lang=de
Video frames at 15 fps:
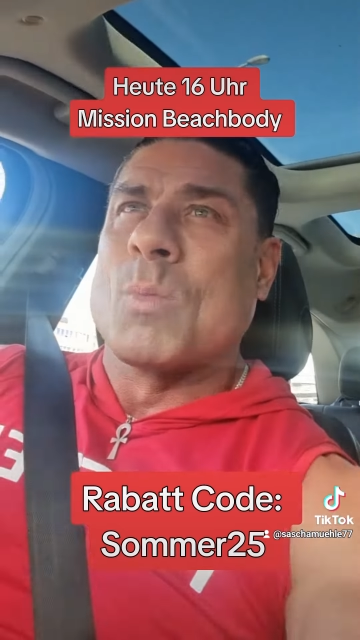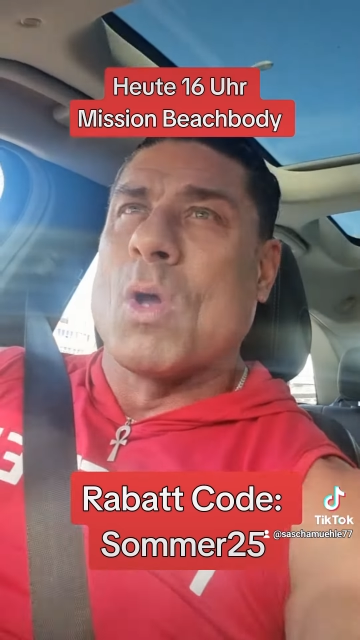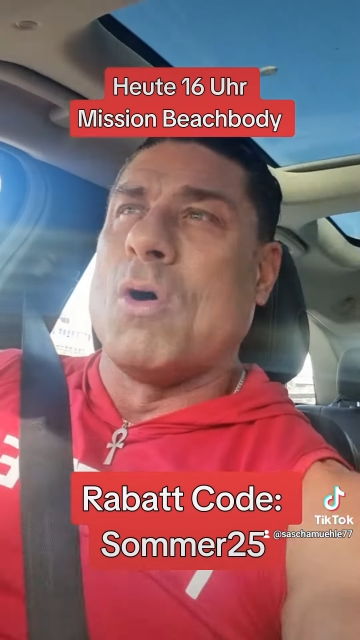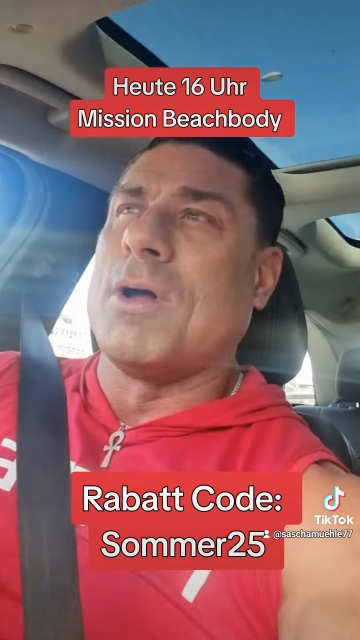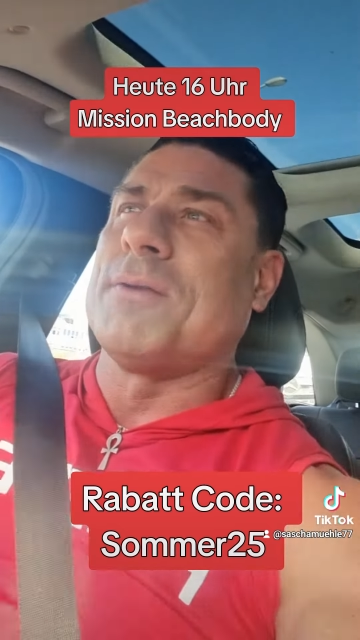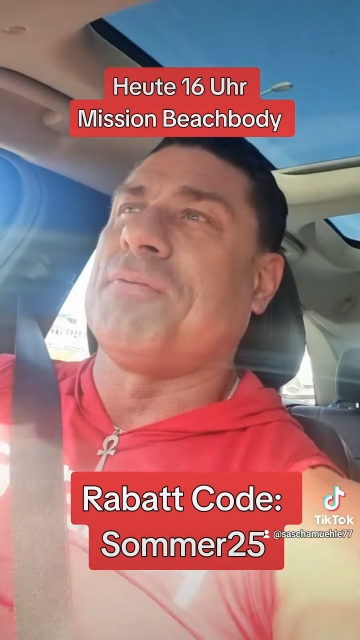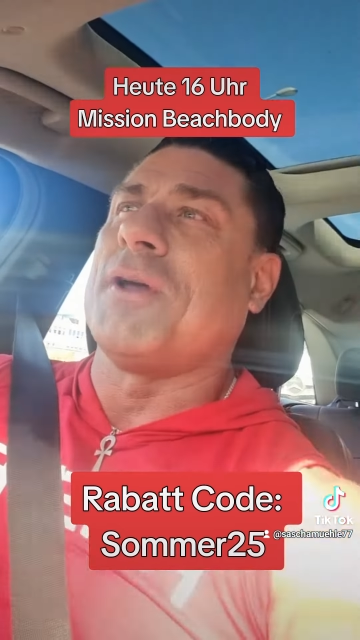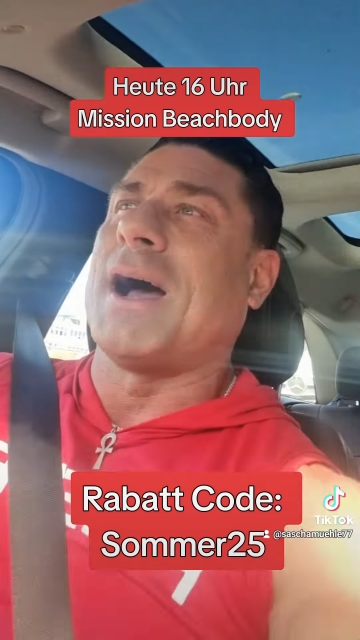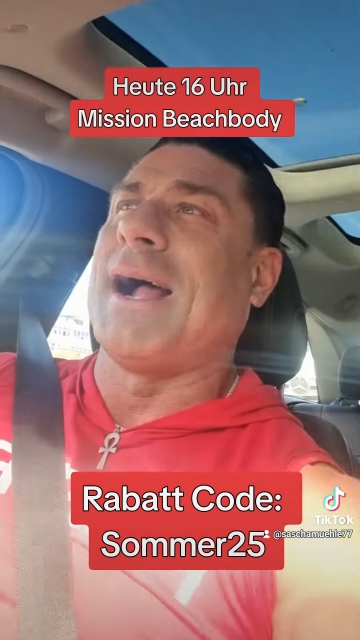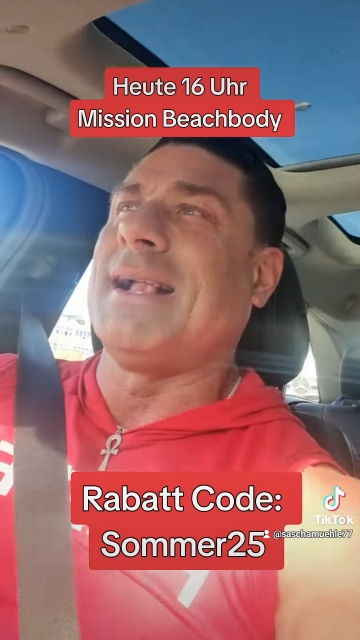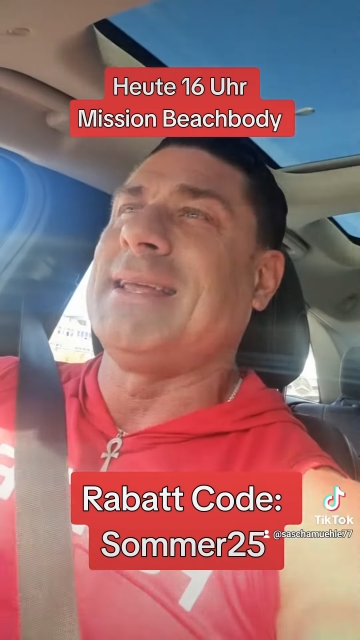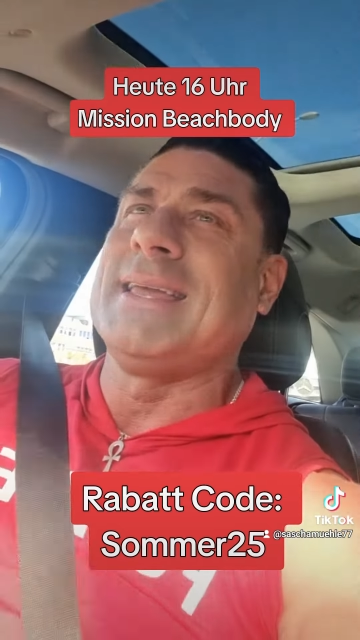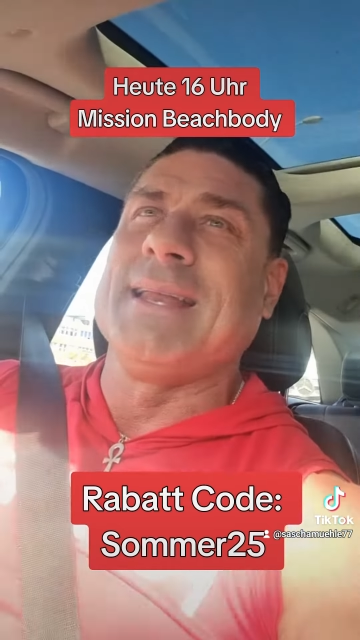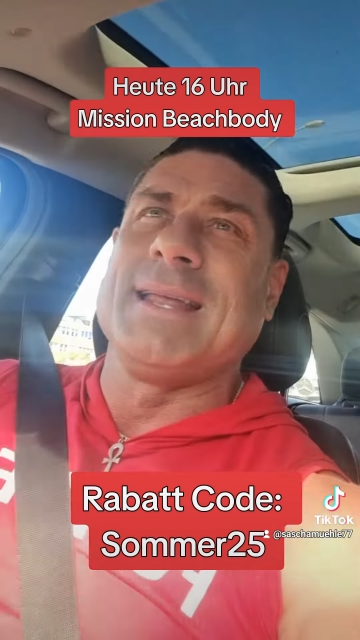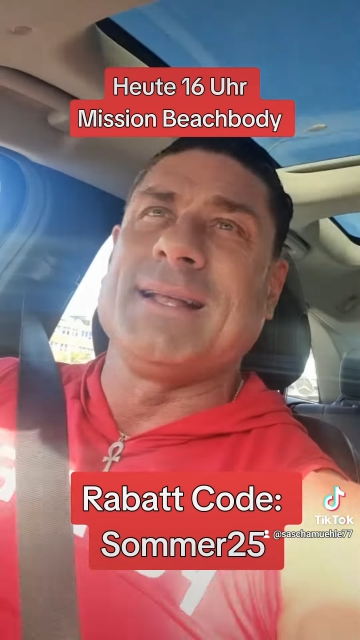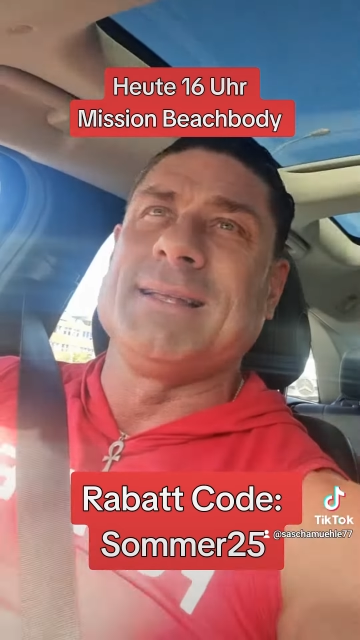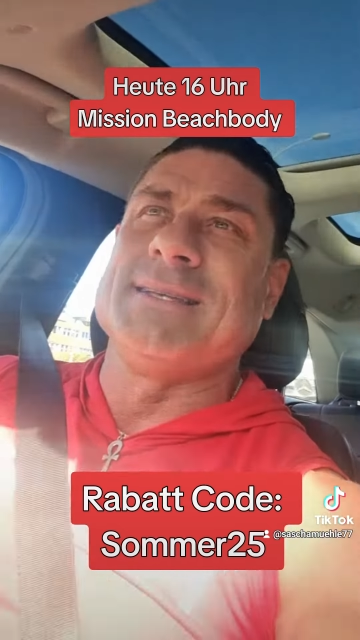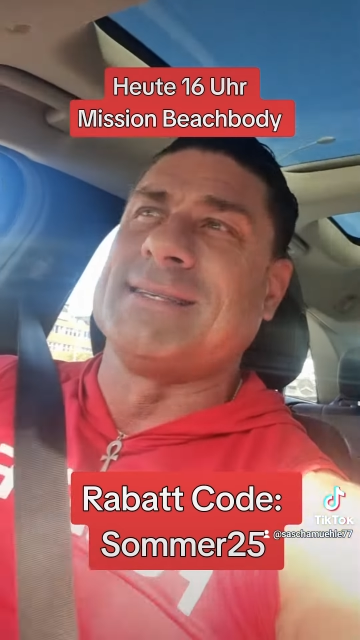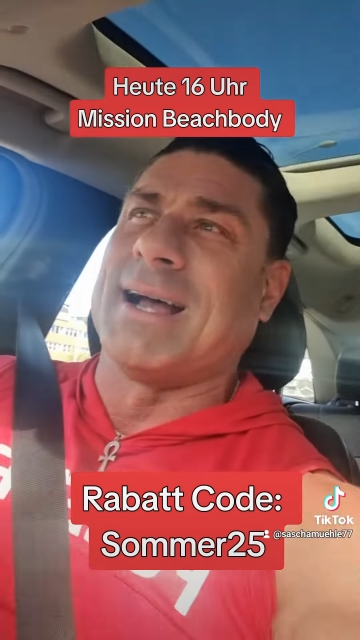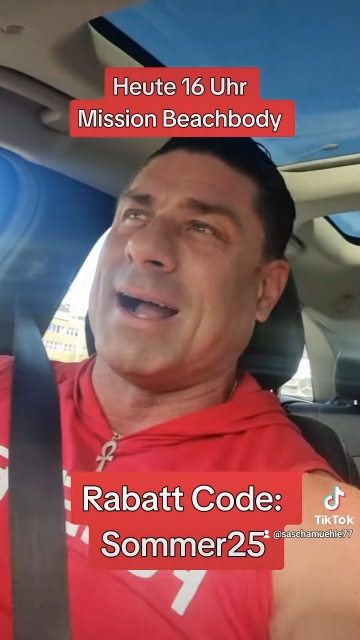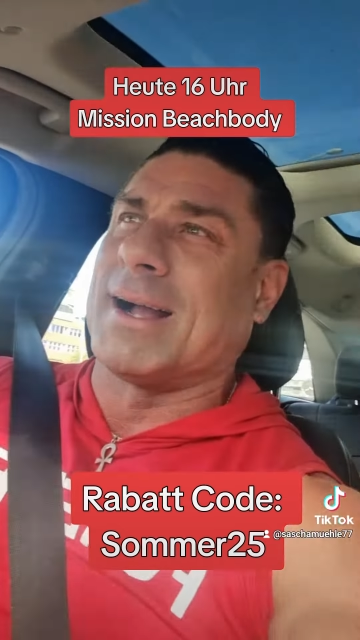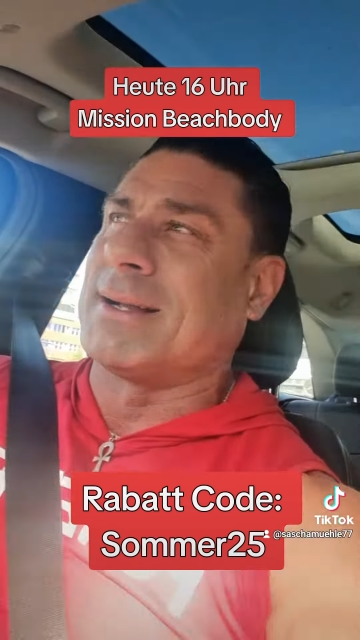Und für all diejenigen, die
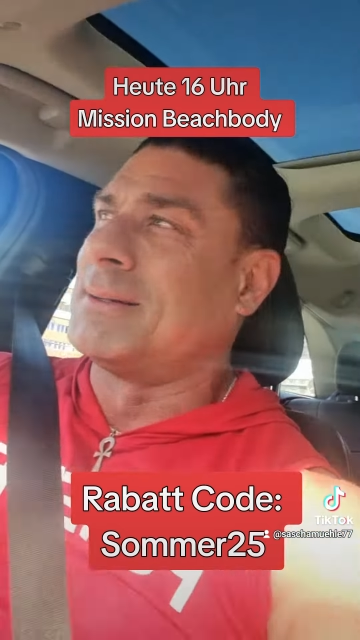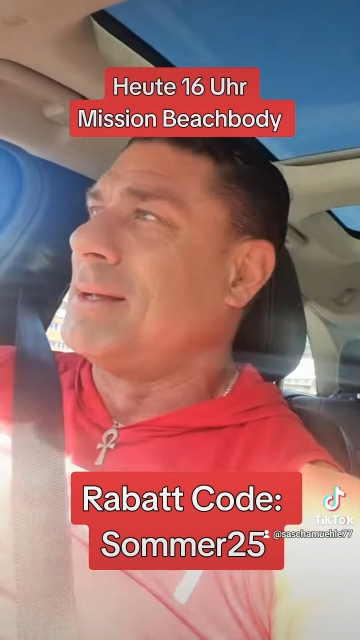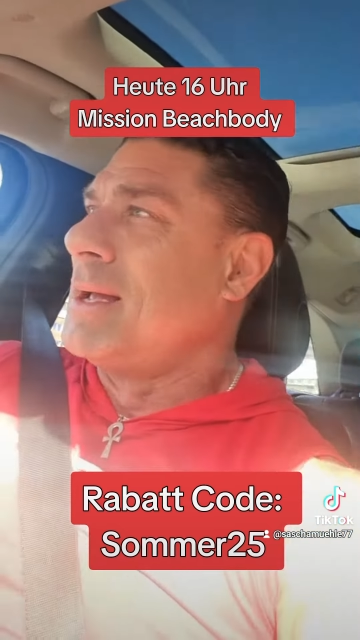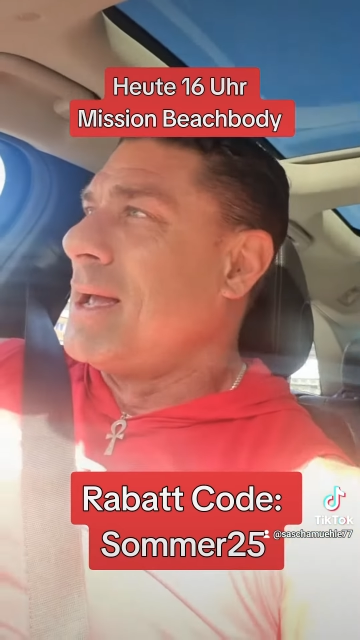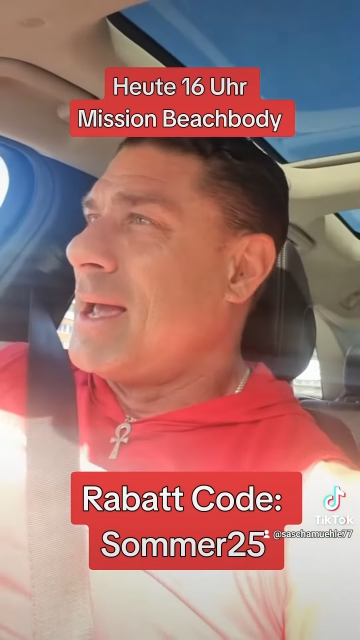sagen,